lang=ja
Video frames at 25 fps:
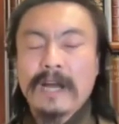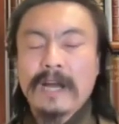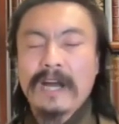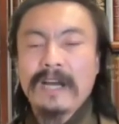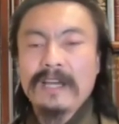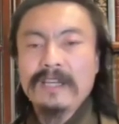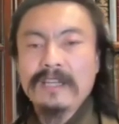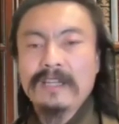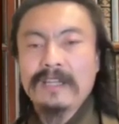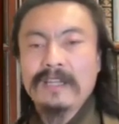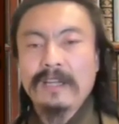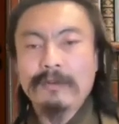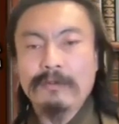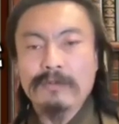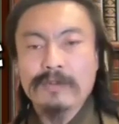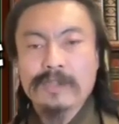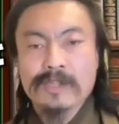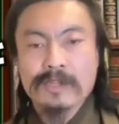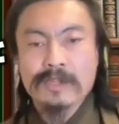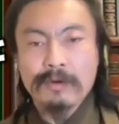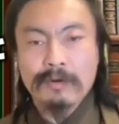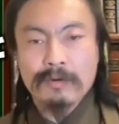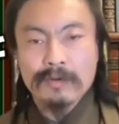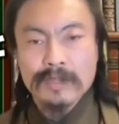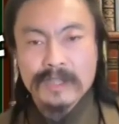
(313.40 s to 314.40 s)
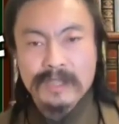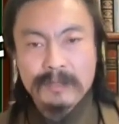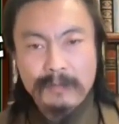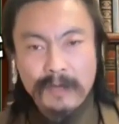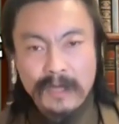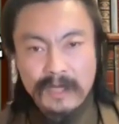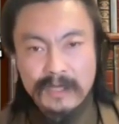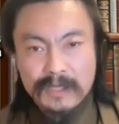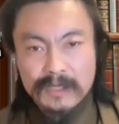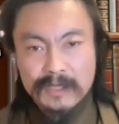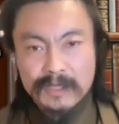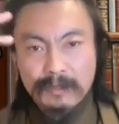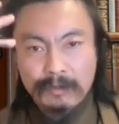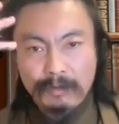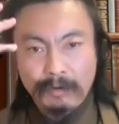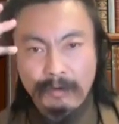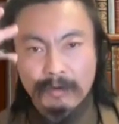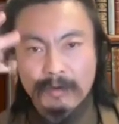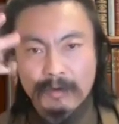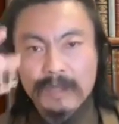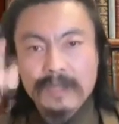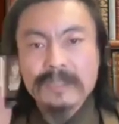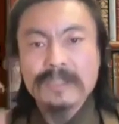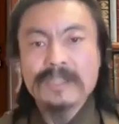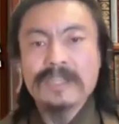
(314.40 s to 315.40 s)
相手の像、イメージ
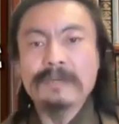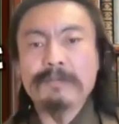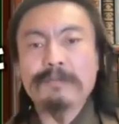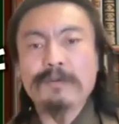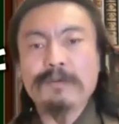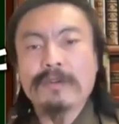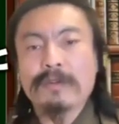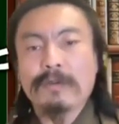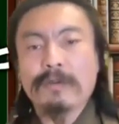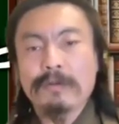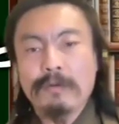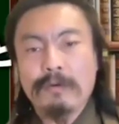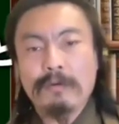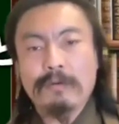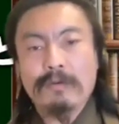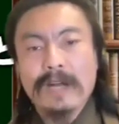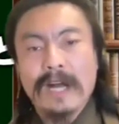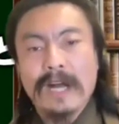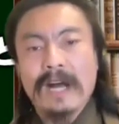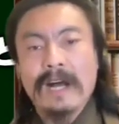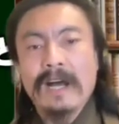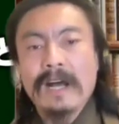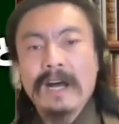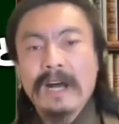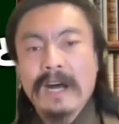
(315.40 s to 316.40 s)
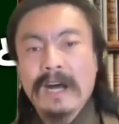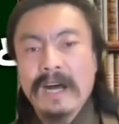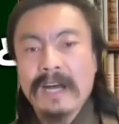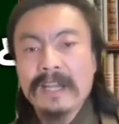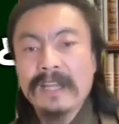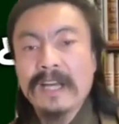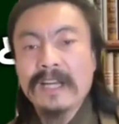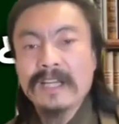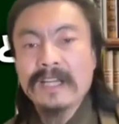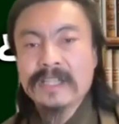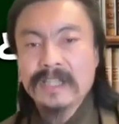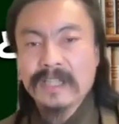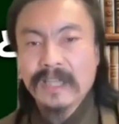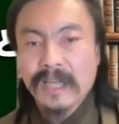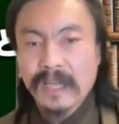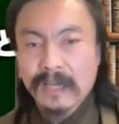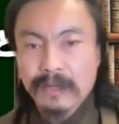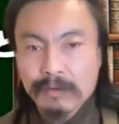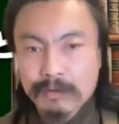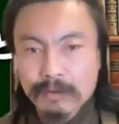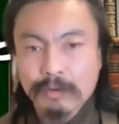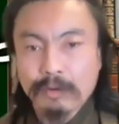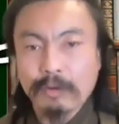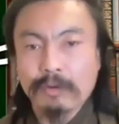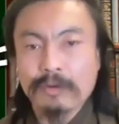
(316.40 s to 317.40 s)
と自分の脳が話してい
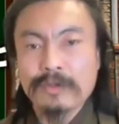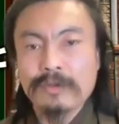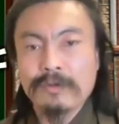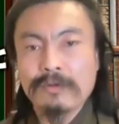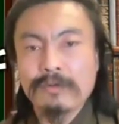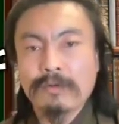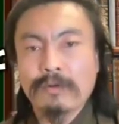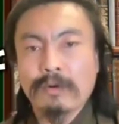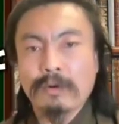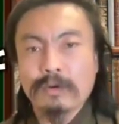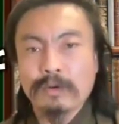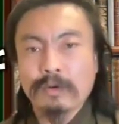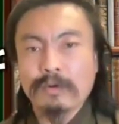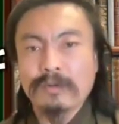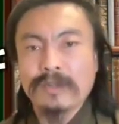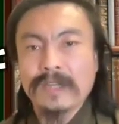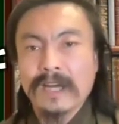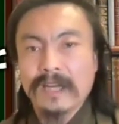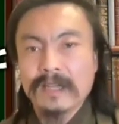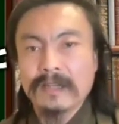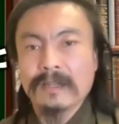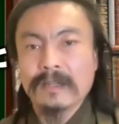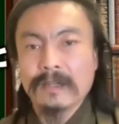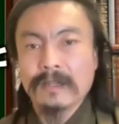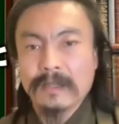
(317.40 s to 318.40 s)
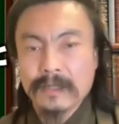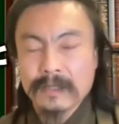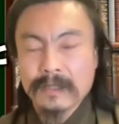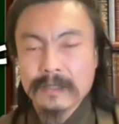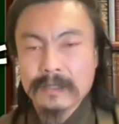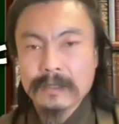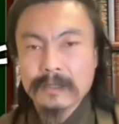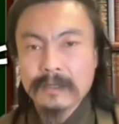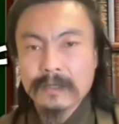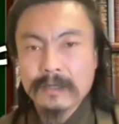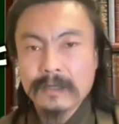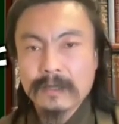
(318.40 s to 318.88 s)
るということなんです。